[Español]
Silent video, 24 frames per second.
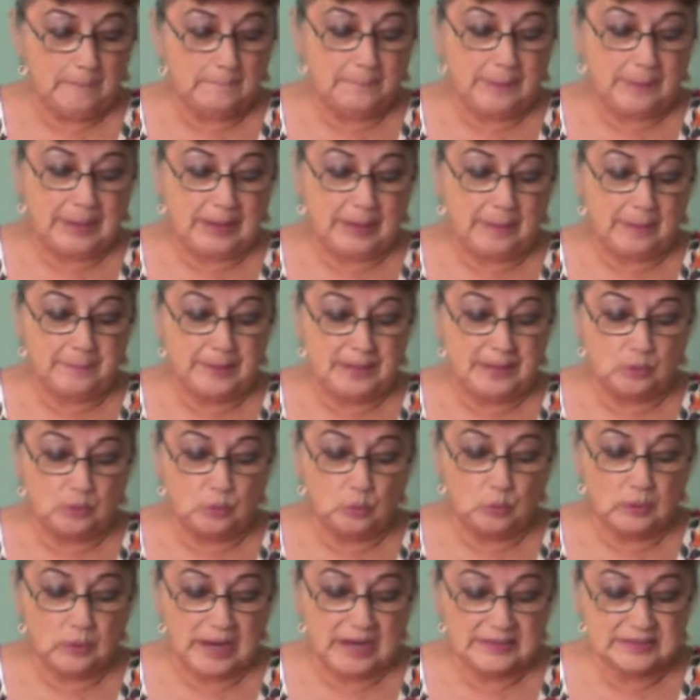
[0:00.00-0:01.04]
para
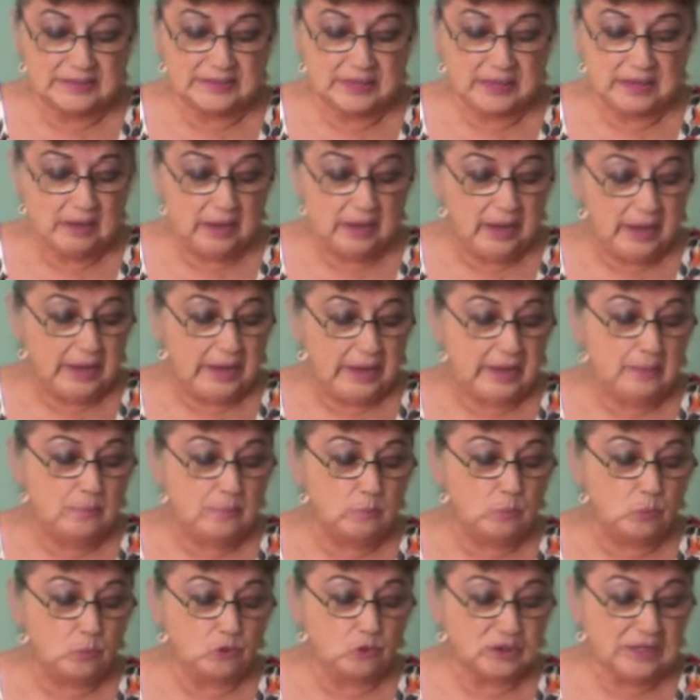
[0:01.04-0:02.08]
aventurarse
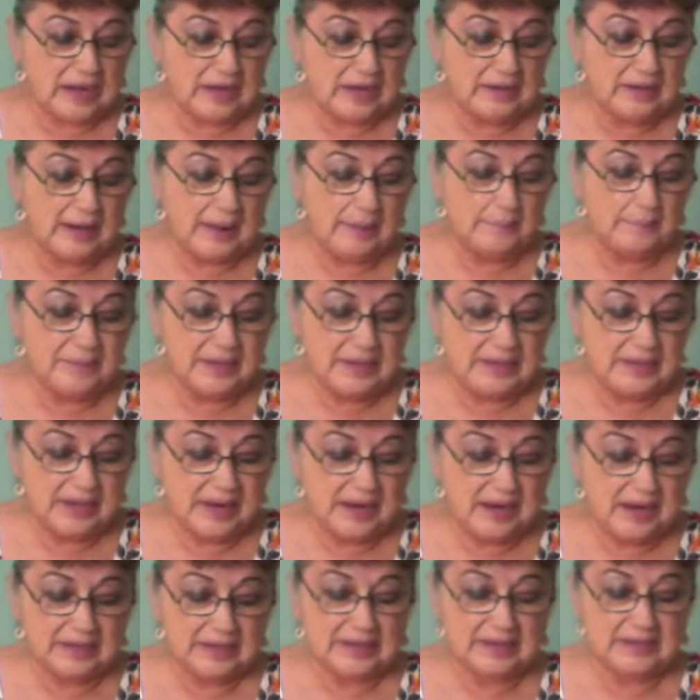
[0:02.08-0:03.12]
en buscar la
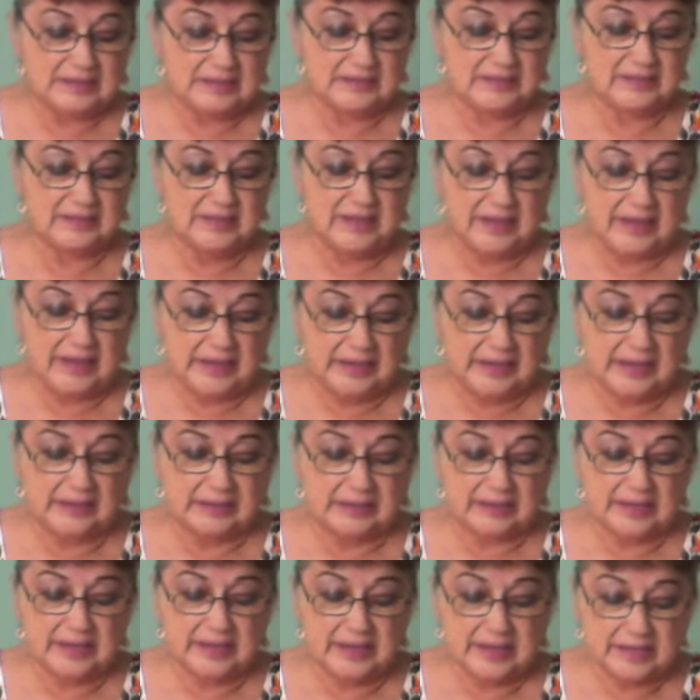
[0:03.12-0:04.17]
mina que les diera
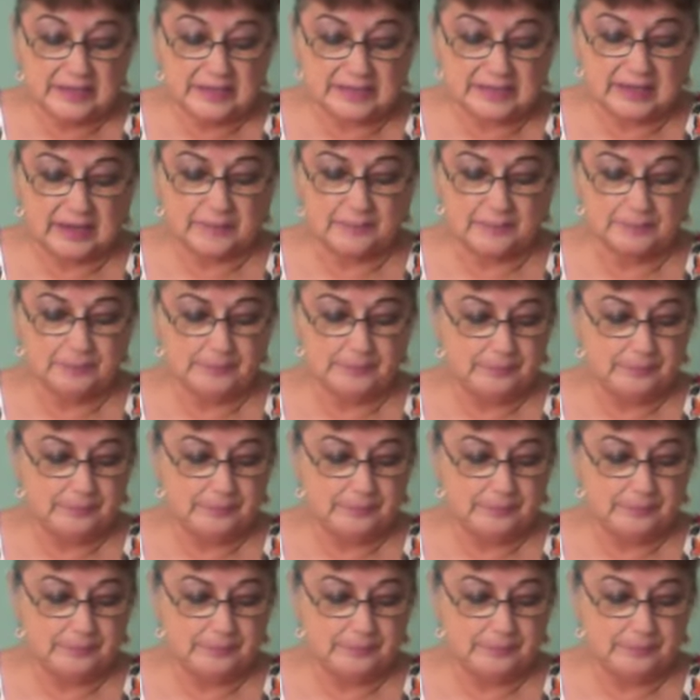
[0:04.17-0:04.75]
riqueza.